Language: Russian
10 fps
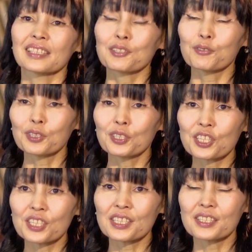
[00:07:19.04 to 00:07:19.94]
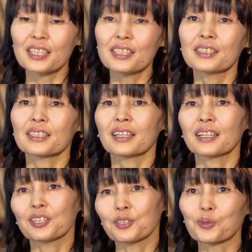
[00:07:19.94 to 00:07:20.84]
На сегодняшний день
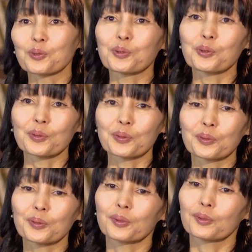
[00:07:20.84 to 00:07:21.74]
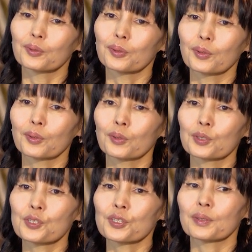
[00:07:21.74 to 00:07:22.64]
я
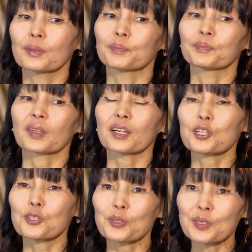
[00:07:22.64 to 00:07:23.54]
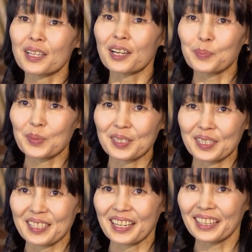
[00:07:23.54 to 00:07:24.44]
очень хорошо знаю
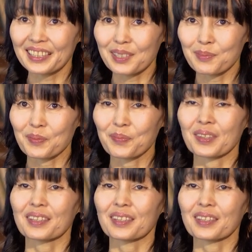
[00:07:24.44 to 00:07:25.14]
бизнес Атоми